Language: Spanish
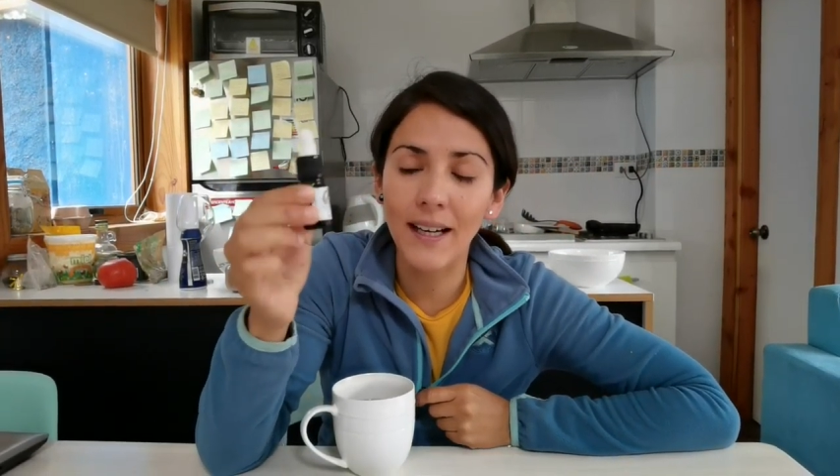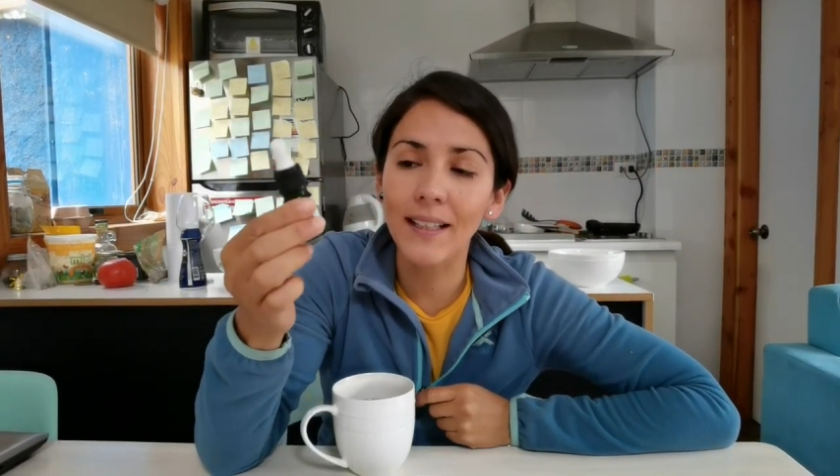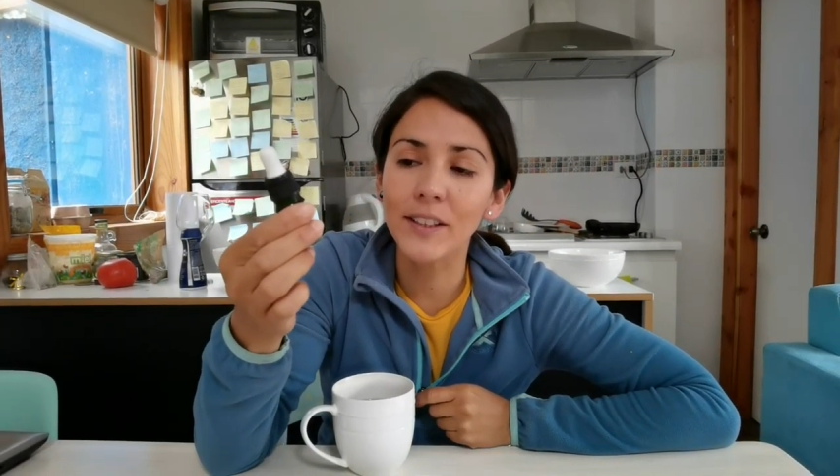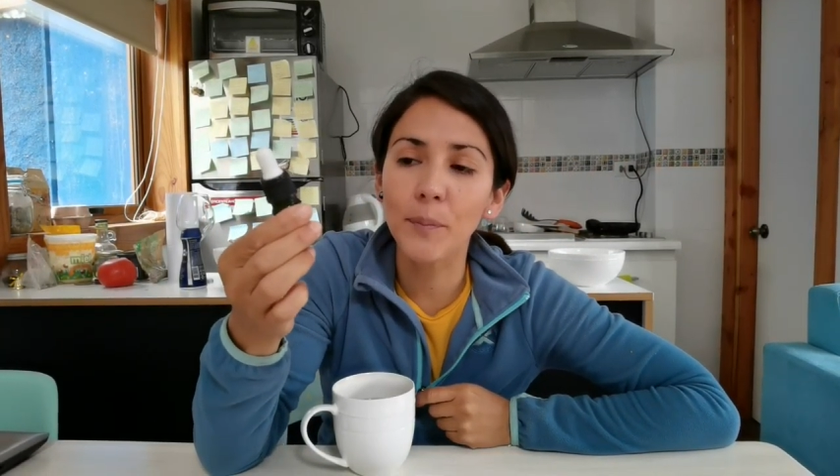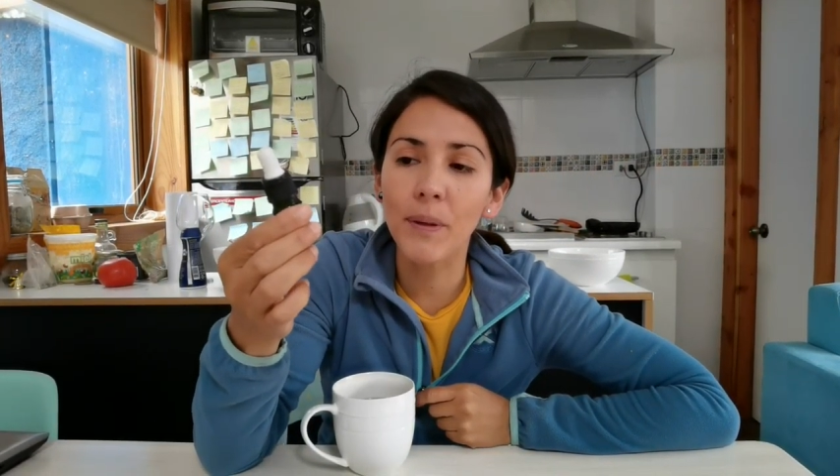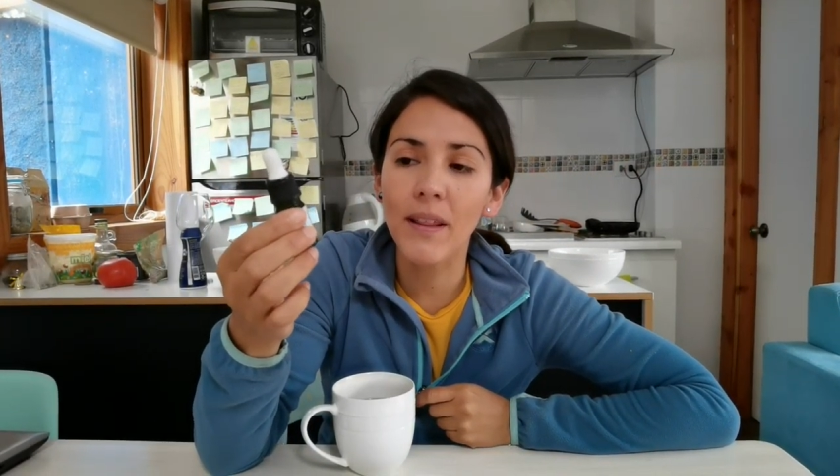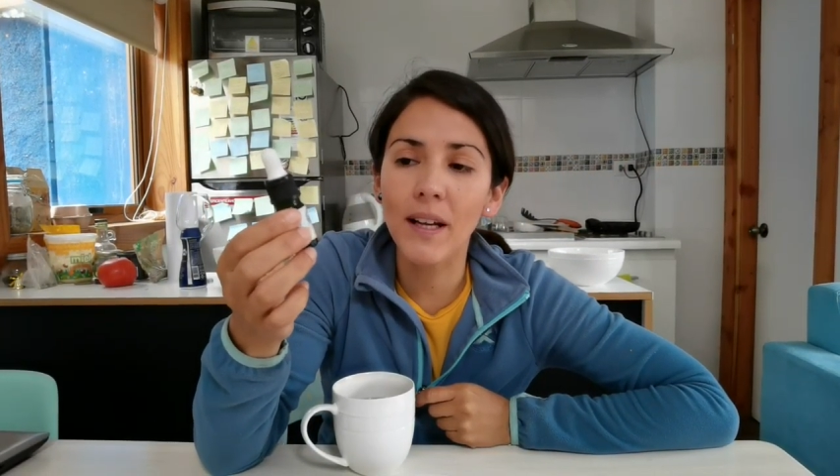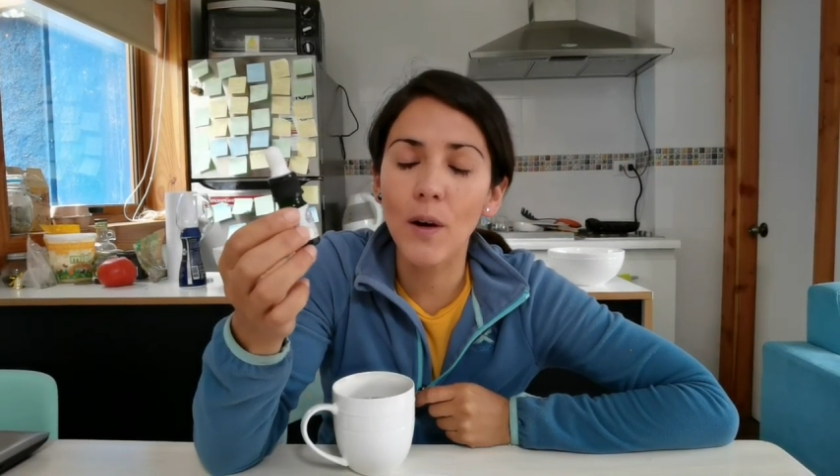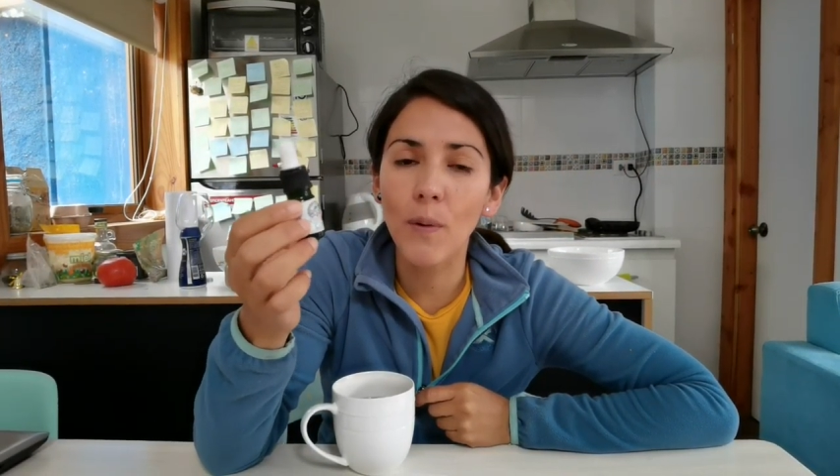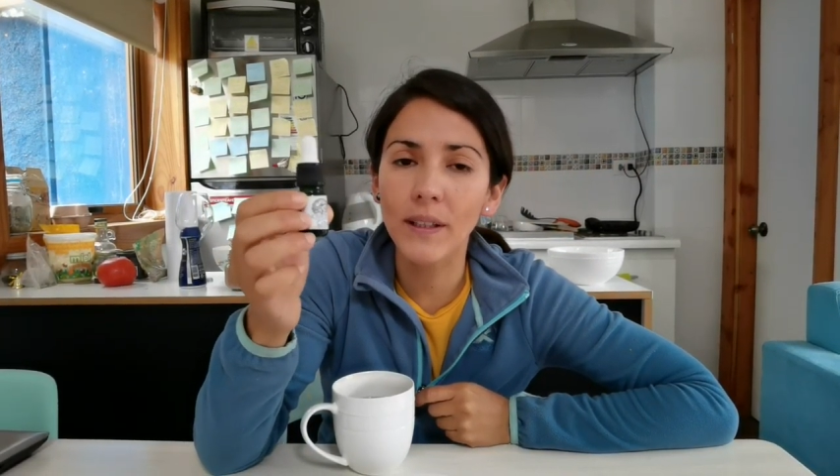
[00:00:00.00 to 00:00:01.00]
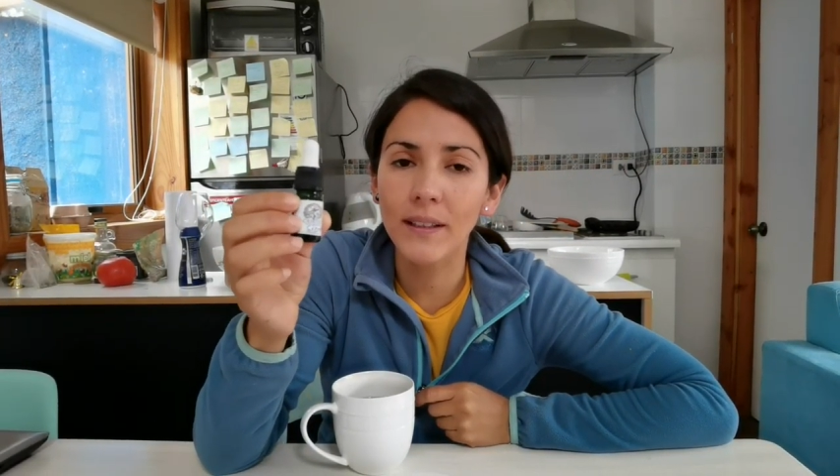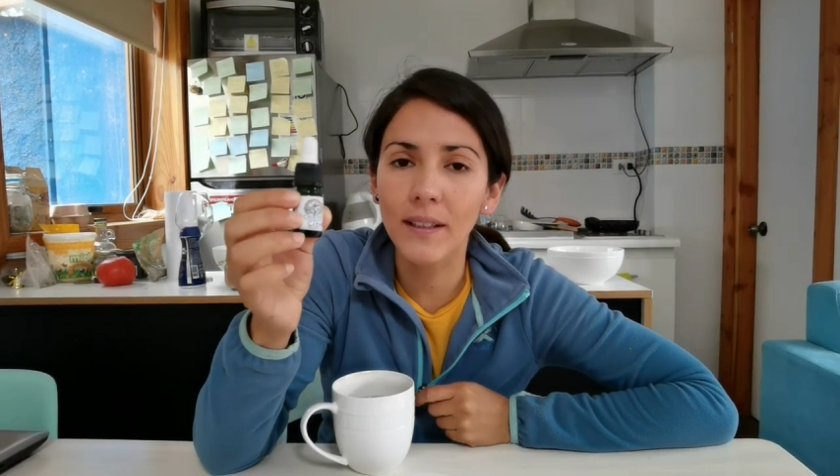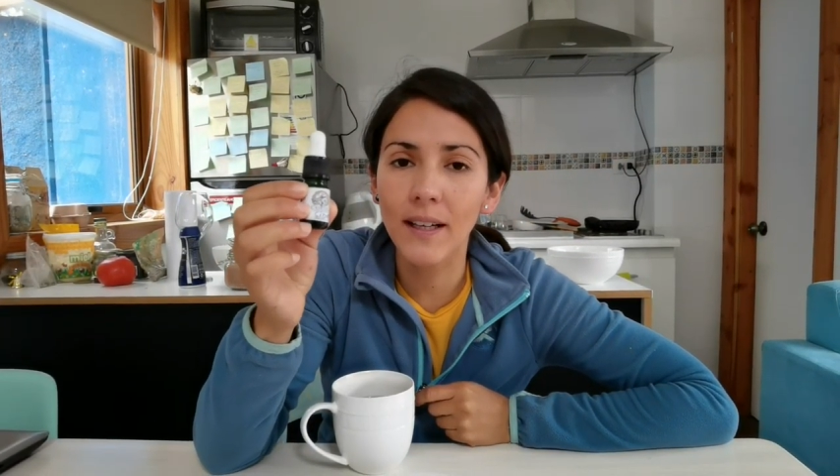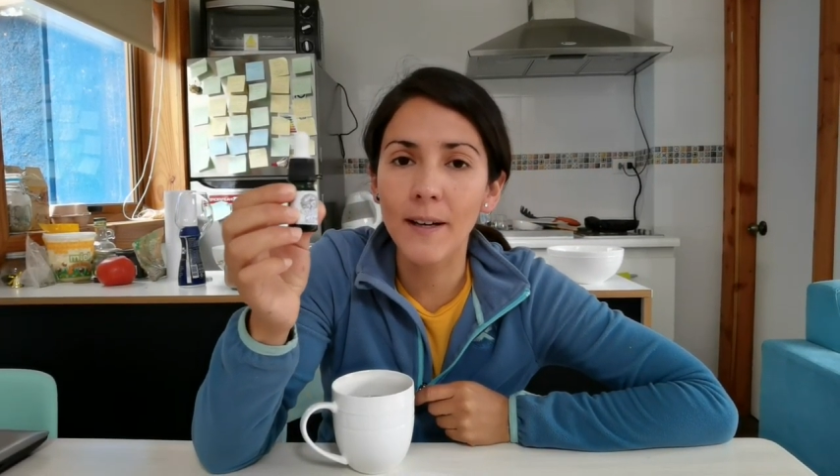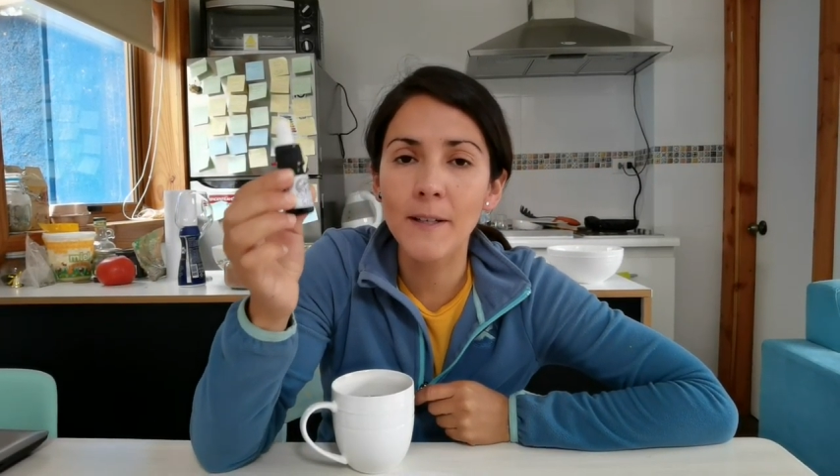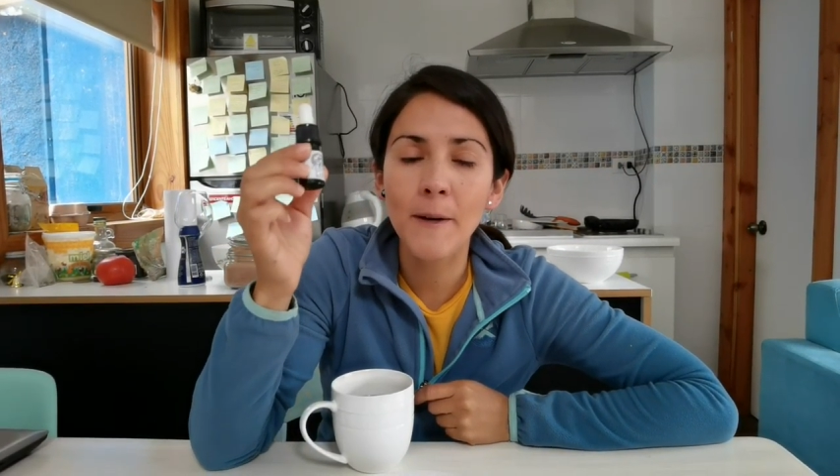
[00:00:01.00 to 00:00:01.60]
El ciprés de las Huaytecas